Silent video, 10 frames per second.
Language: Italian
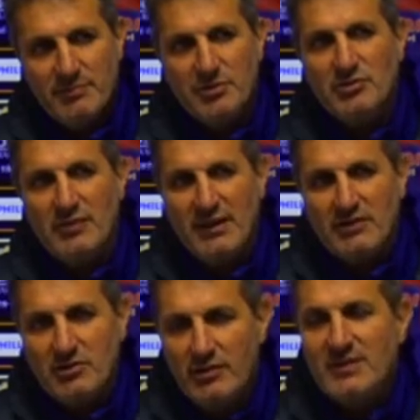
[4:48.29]
possono
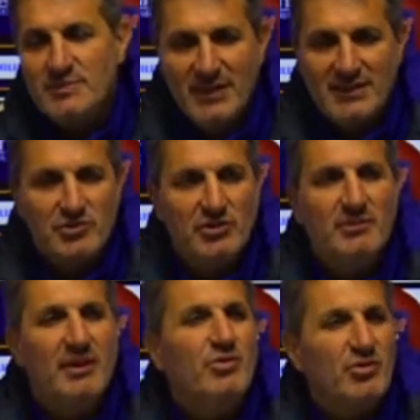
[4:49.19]
magari trovare spiegazioni,
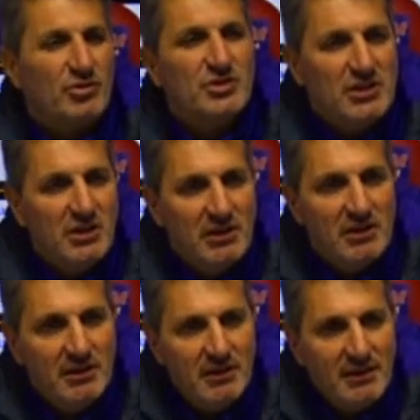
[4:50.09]
ma non così